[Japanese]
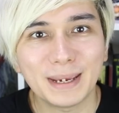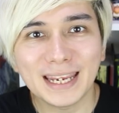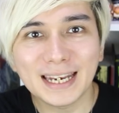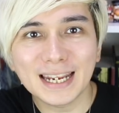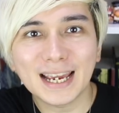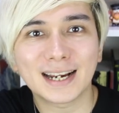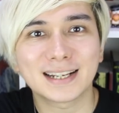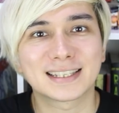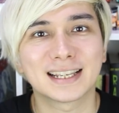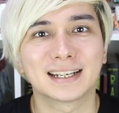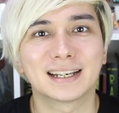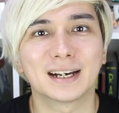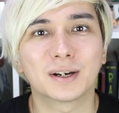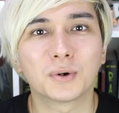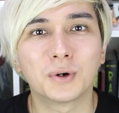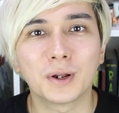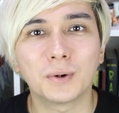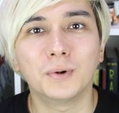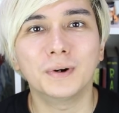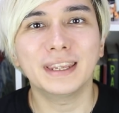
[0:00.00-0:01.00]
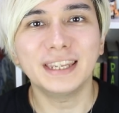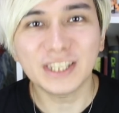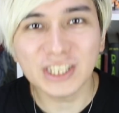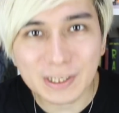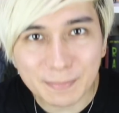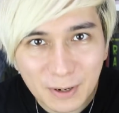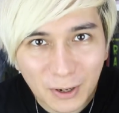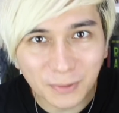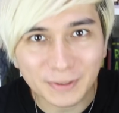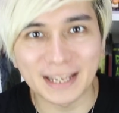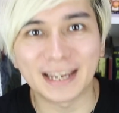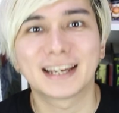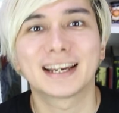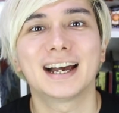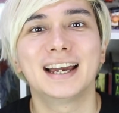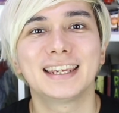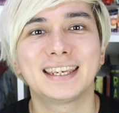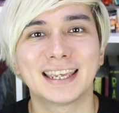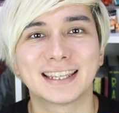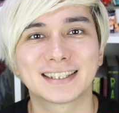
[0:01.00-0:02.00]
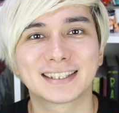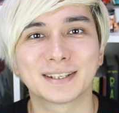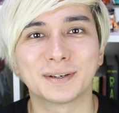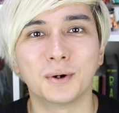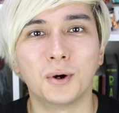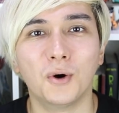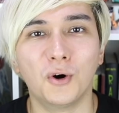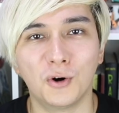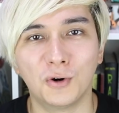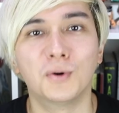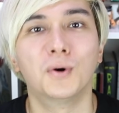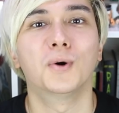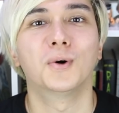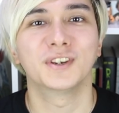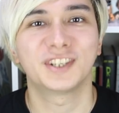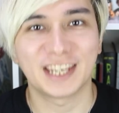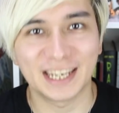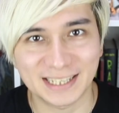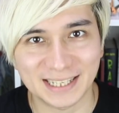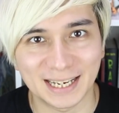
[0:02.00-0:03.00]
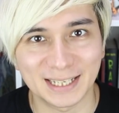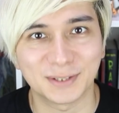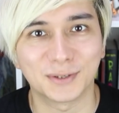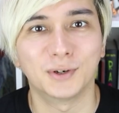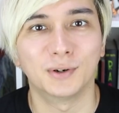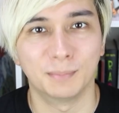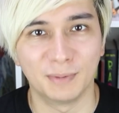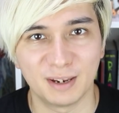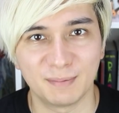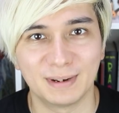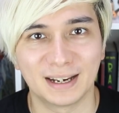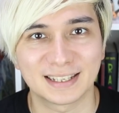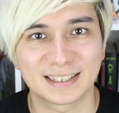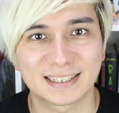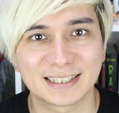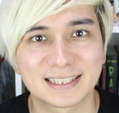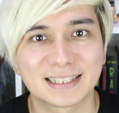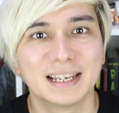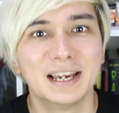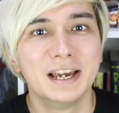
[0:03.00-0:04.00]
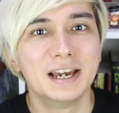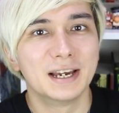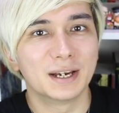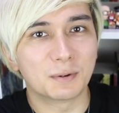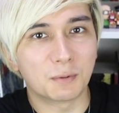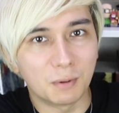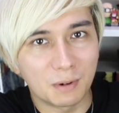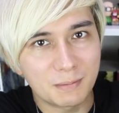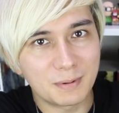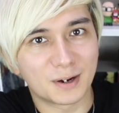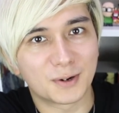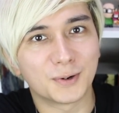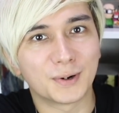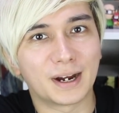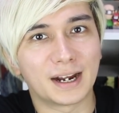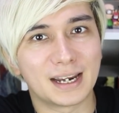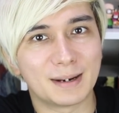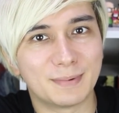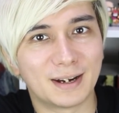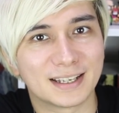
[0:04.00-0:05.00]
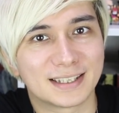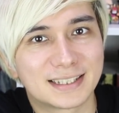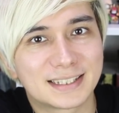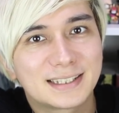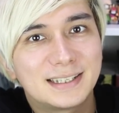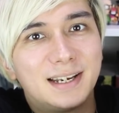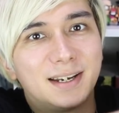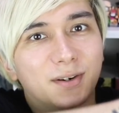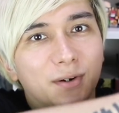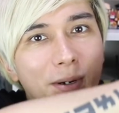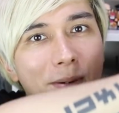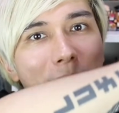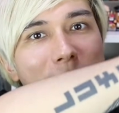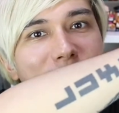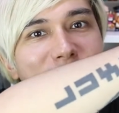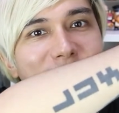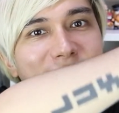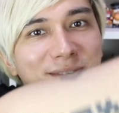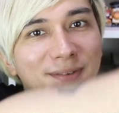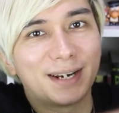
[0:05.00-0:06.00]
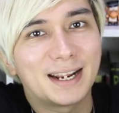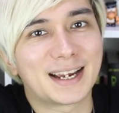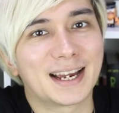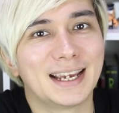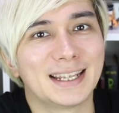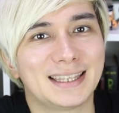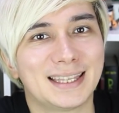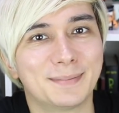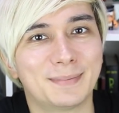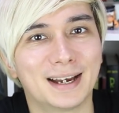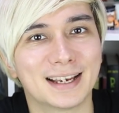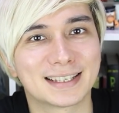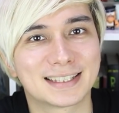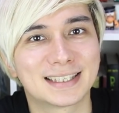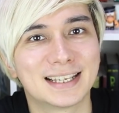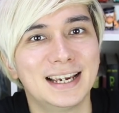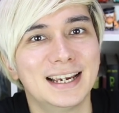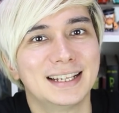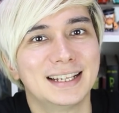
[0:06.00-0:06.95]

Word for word: ピーディーアール さんがこれをいちびょうで解決する方法を教えたいと思います。ゴミ箱があります。ゴミ箱溢れ返ってます。